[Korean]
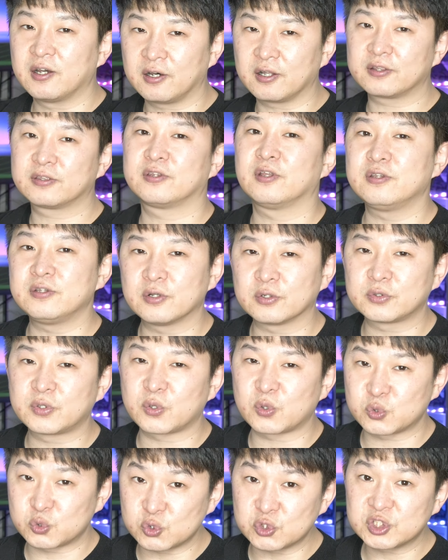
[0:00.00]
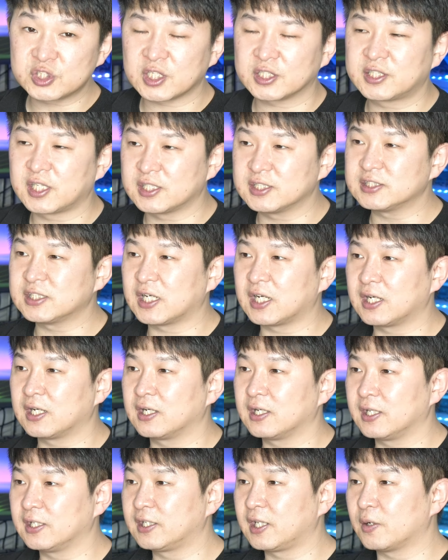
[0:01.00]
어떤 형태로 출시가
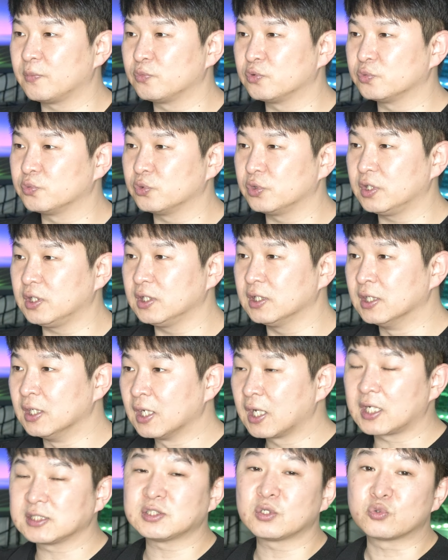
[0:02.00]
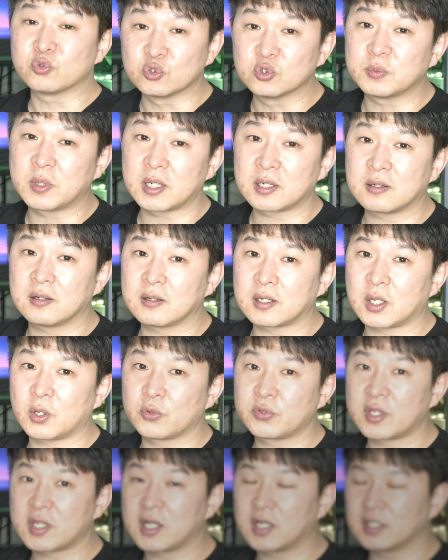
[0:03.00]
되느냐에 대한 부분이 가장 궁금할 거라고
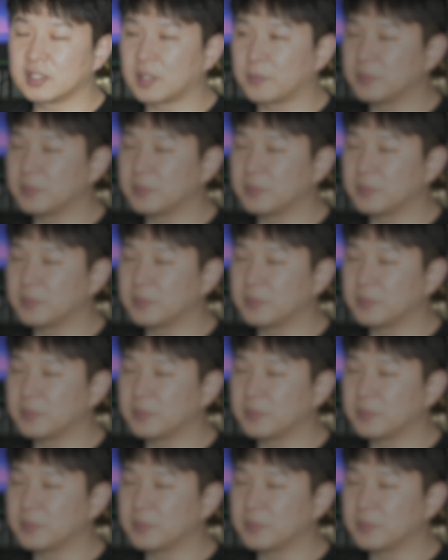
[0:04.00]
생각이